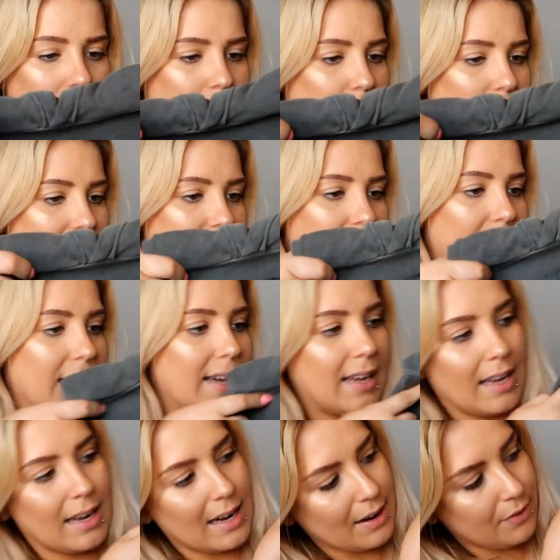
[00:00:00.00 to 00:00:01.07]
To jest taka
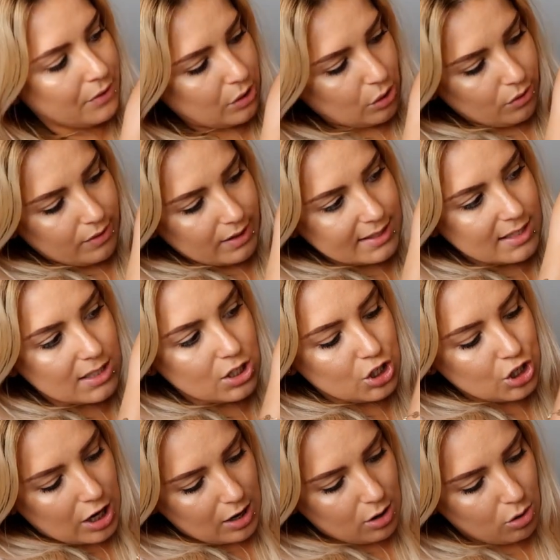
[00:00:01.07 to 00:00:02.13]
grafitowa z
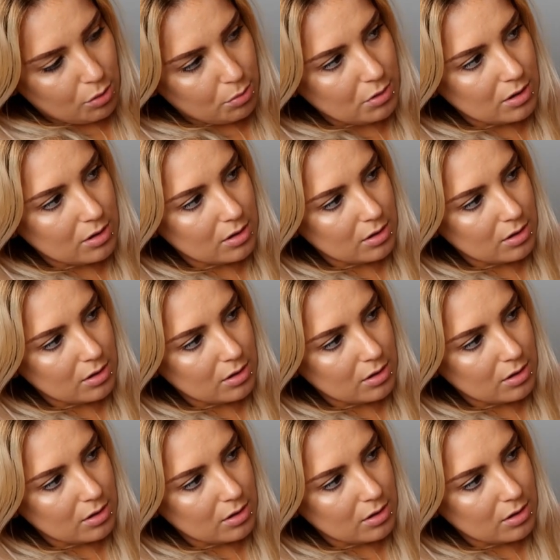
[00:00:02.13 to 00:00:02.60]
czachą.